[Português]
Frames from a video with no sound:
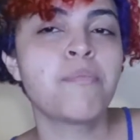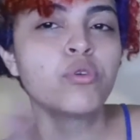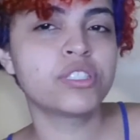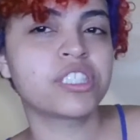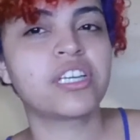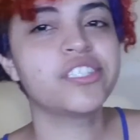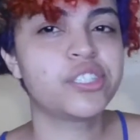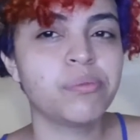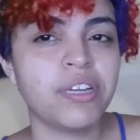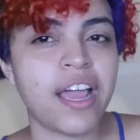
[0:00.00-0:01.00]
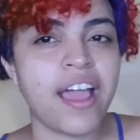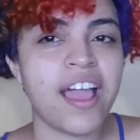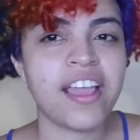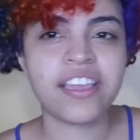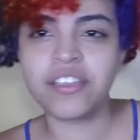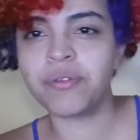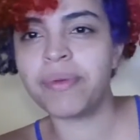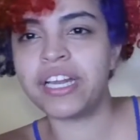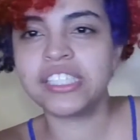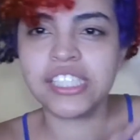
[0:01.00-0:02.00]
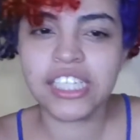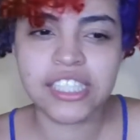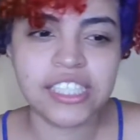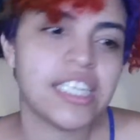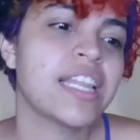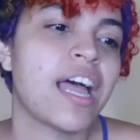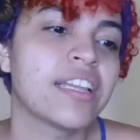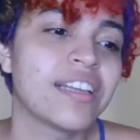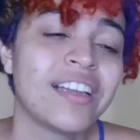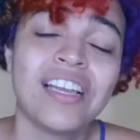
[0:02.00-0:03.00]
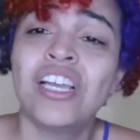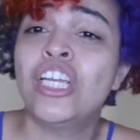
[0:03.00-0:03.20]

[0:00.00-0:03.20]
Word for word: música de mulher e que não merecia ser encenada.